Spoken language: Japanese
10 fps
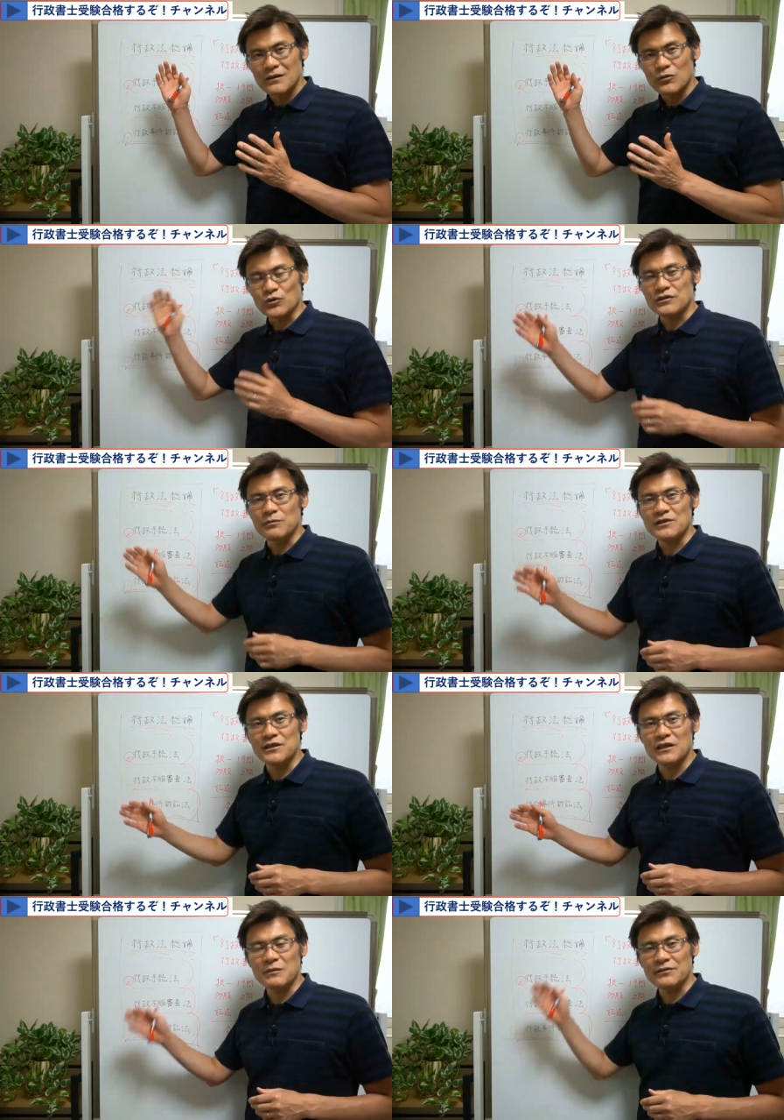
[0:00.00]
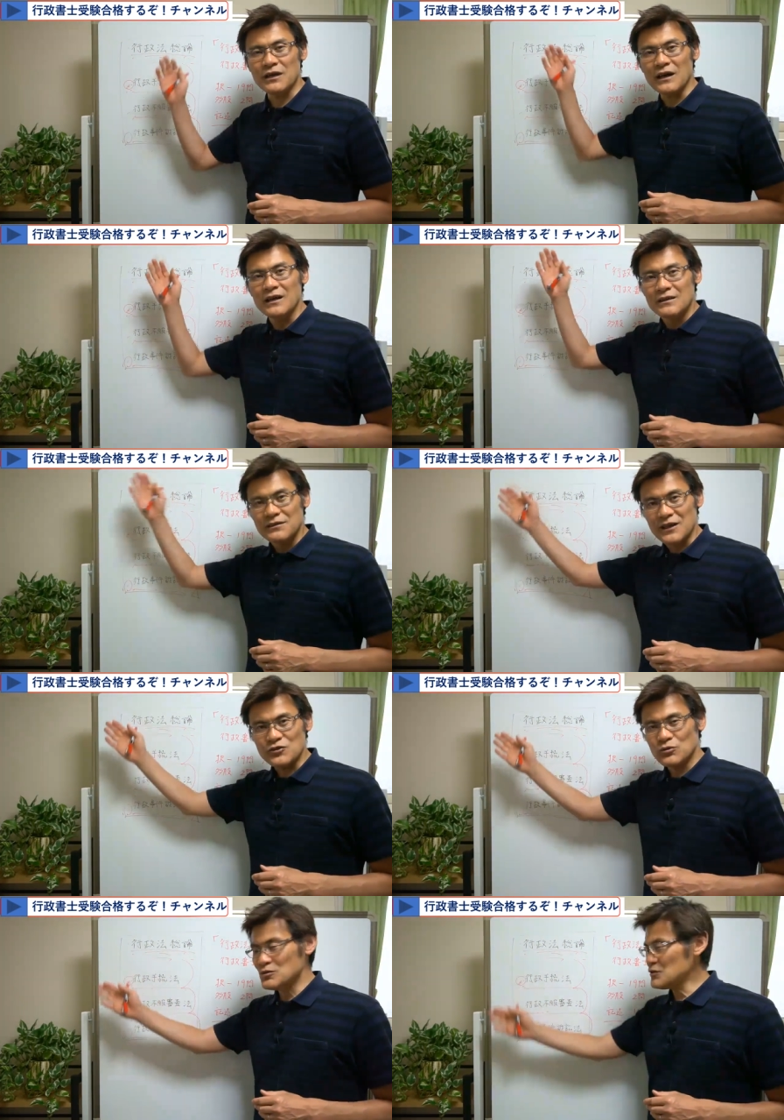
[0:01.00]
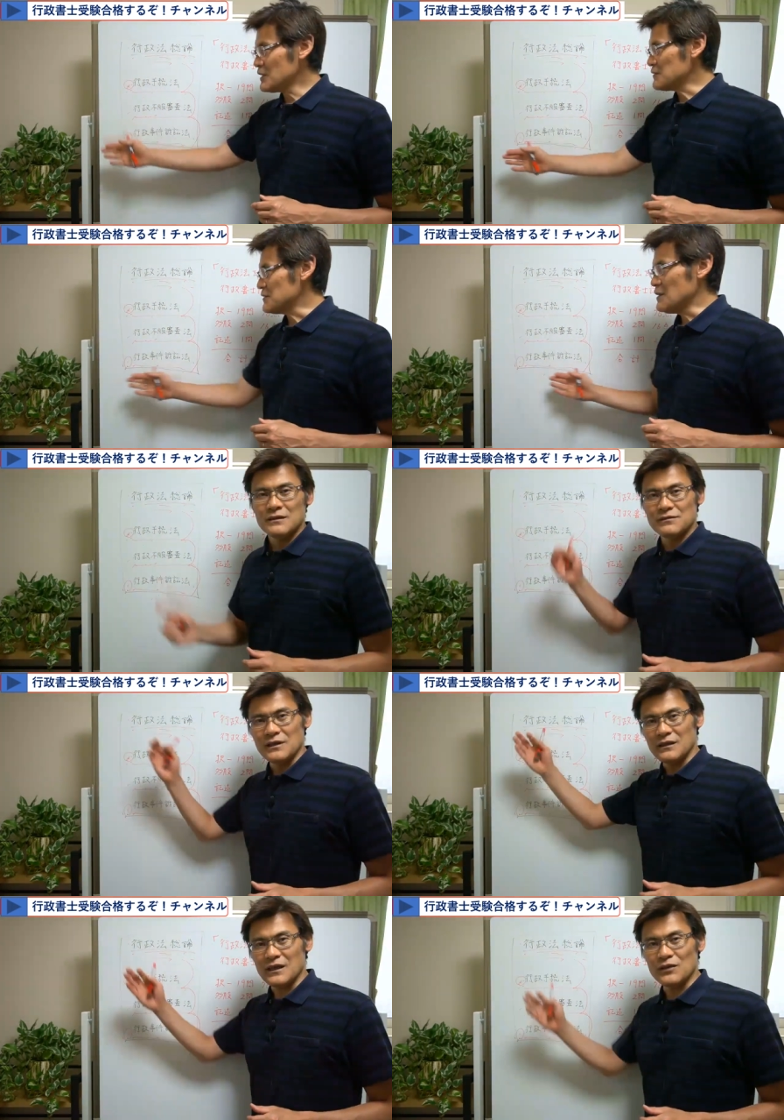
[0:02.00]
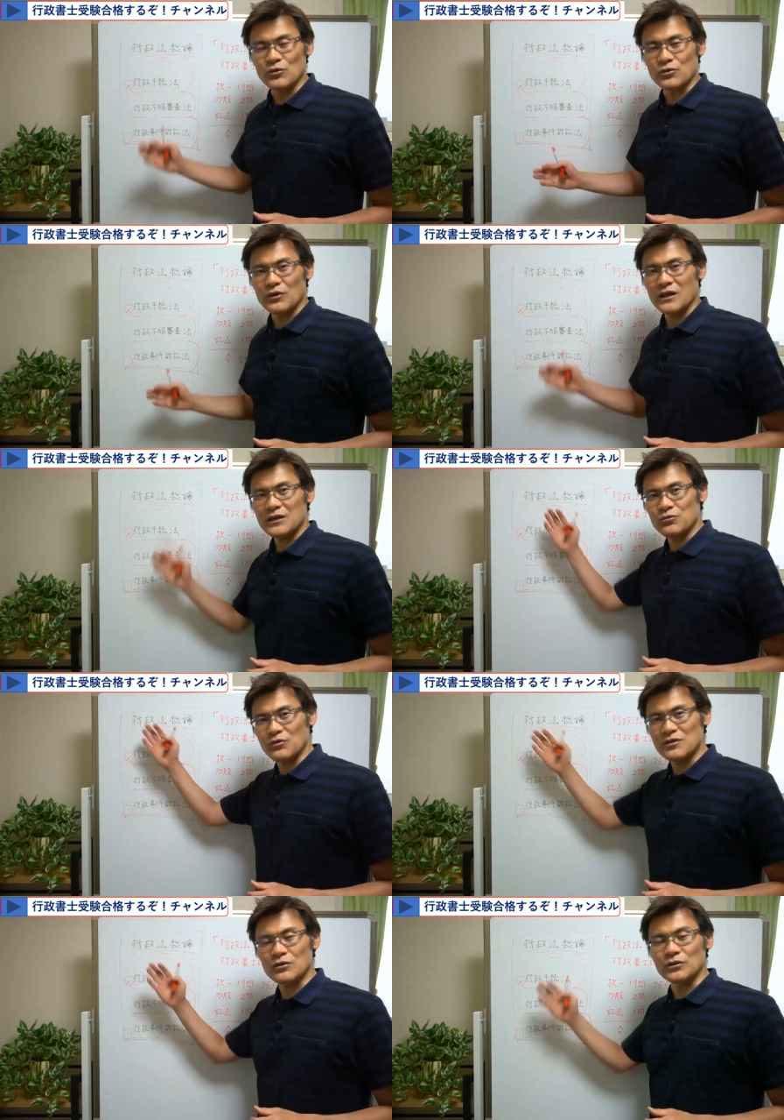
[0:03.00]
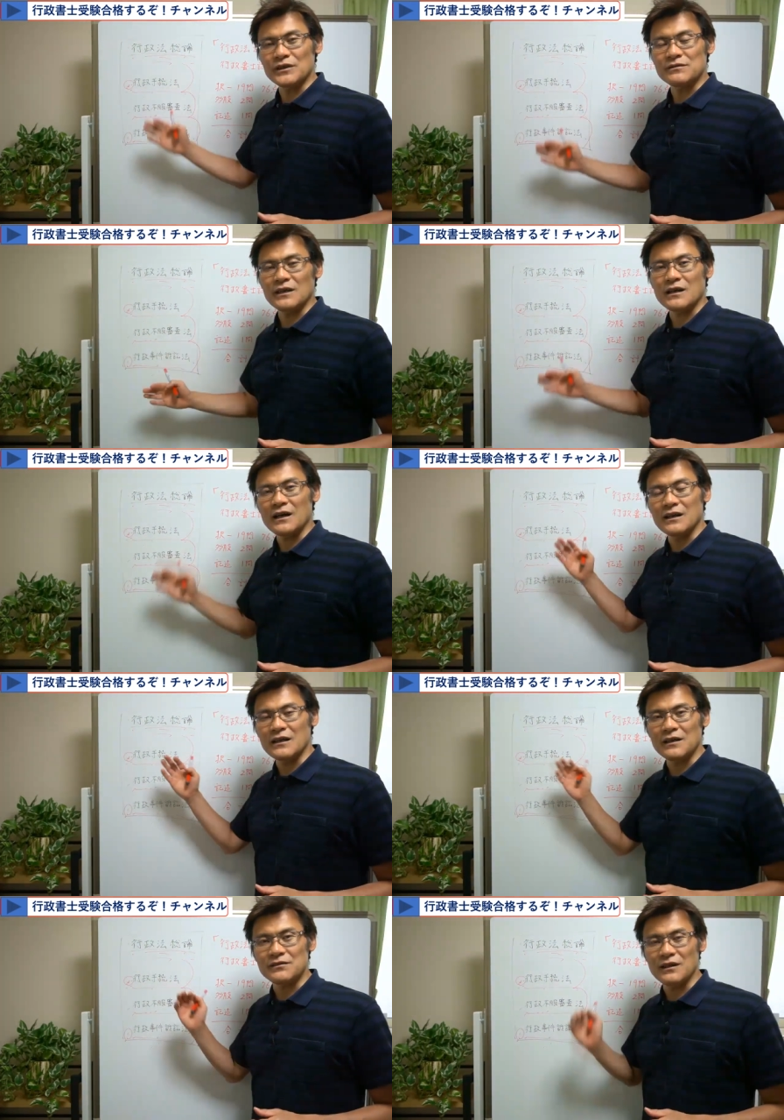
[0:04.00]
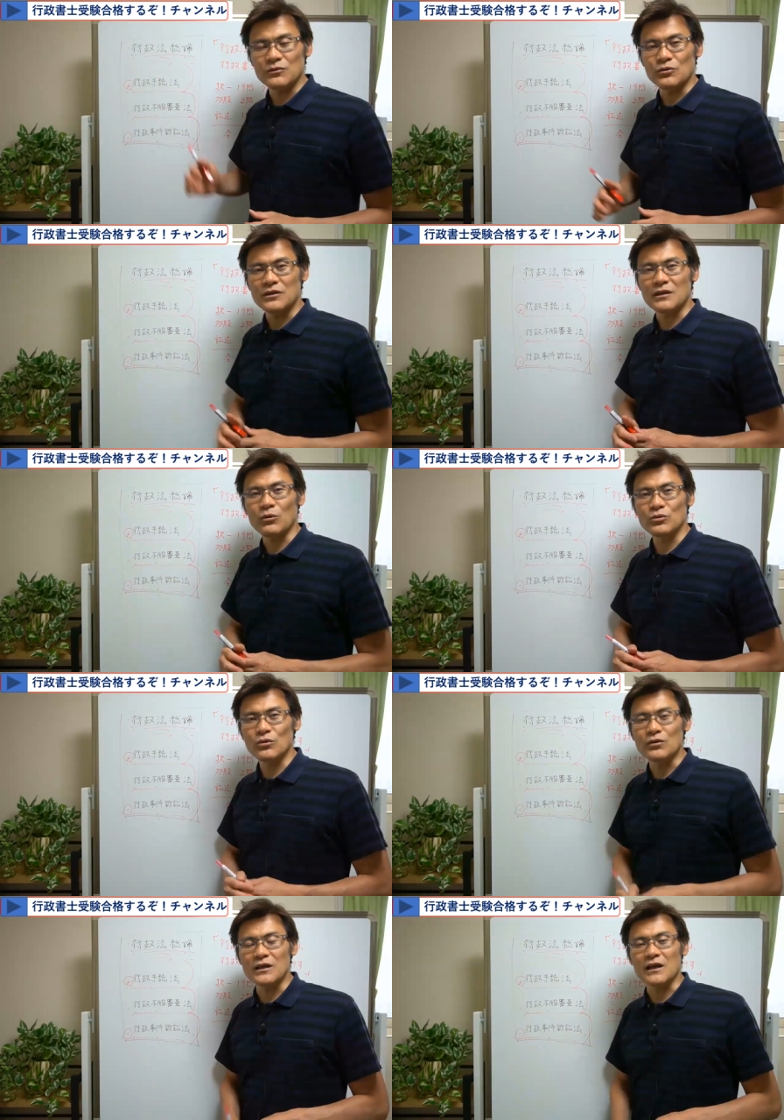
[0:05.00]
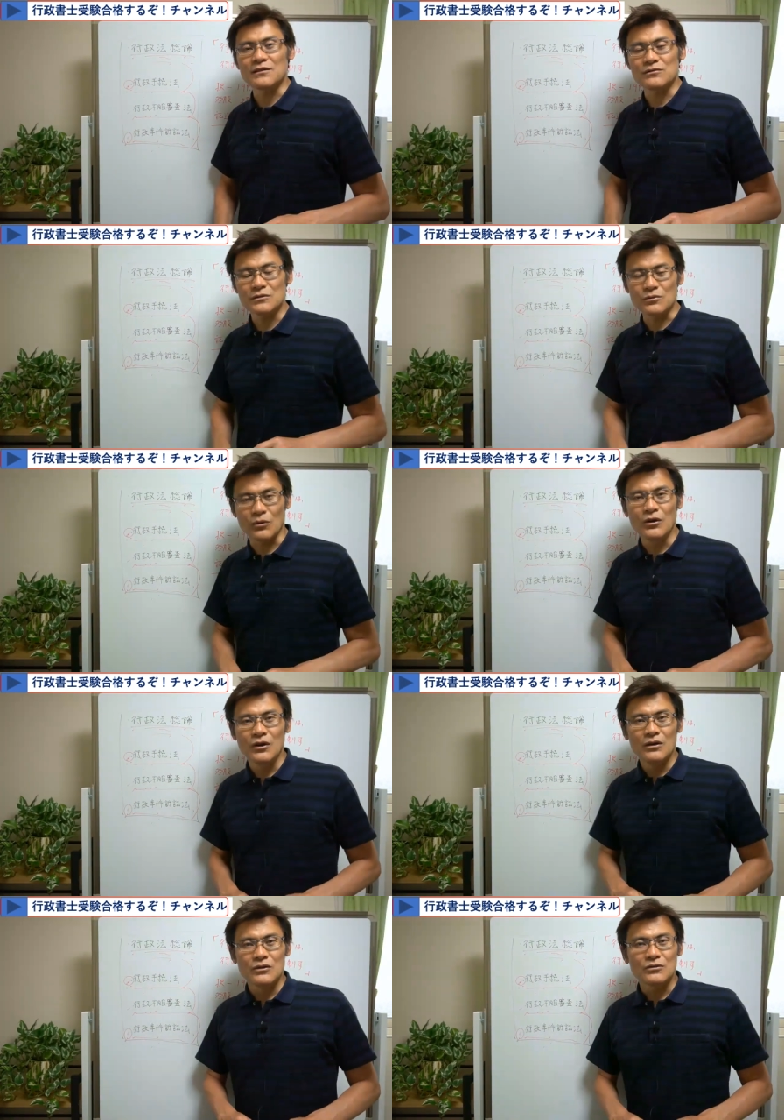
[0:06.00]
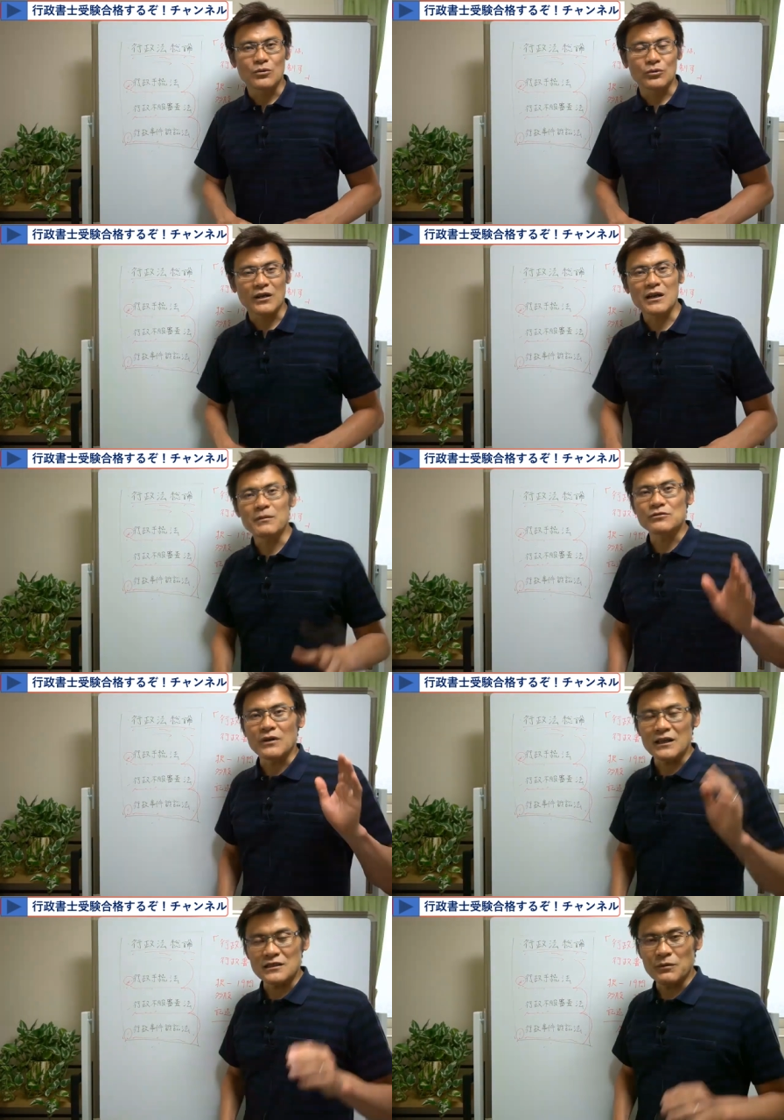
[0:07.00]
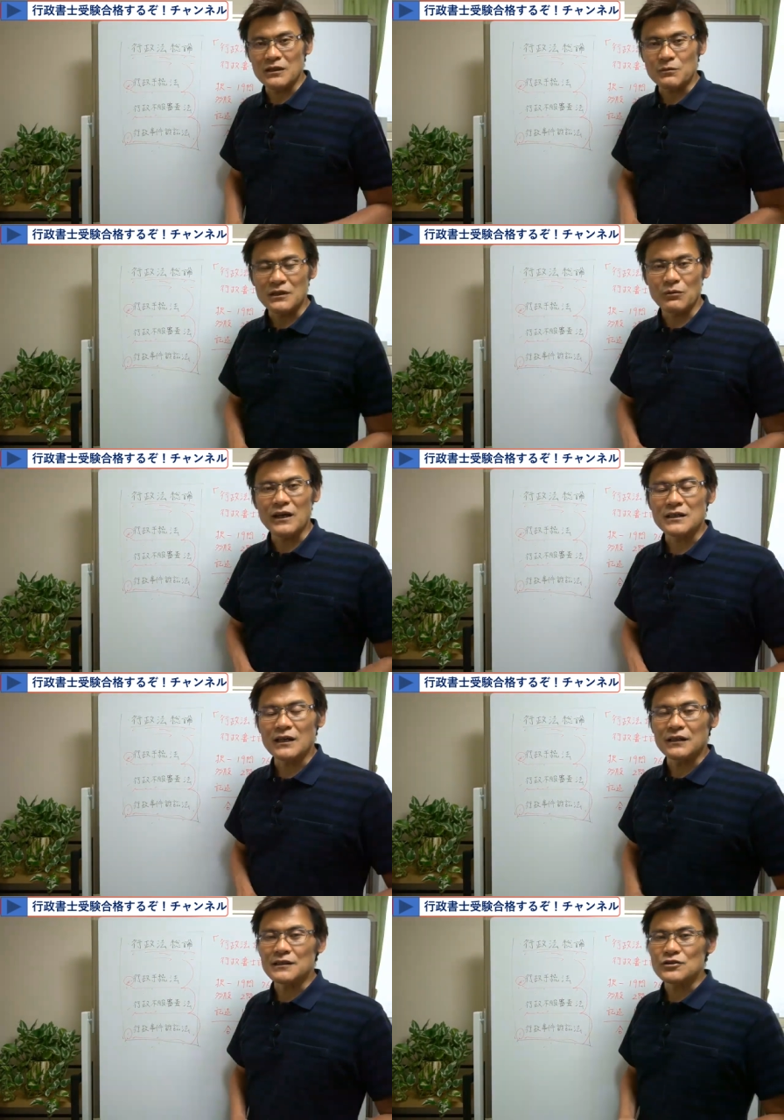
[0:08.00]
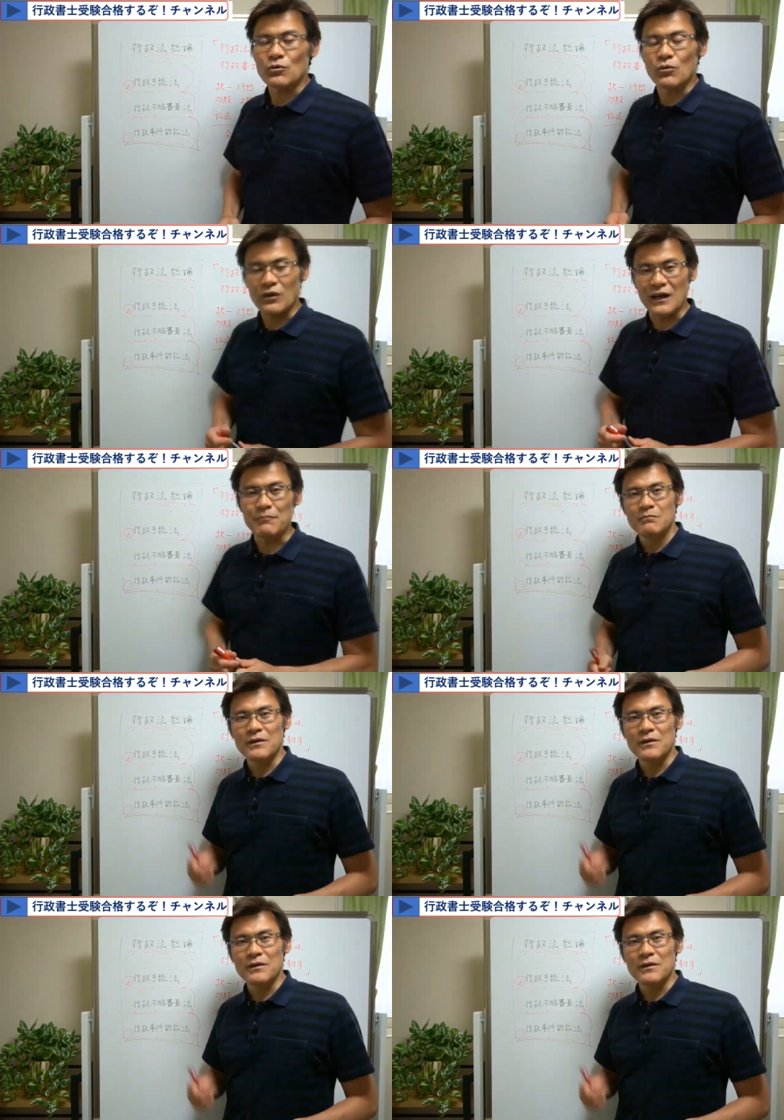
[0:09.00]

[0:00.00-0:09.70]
ご説明していきますが、最初のうちはですね、全体像、それからそれぞれのですね、関係性といったことを理解するということから、まずは始めてみてはいかがでしょうか。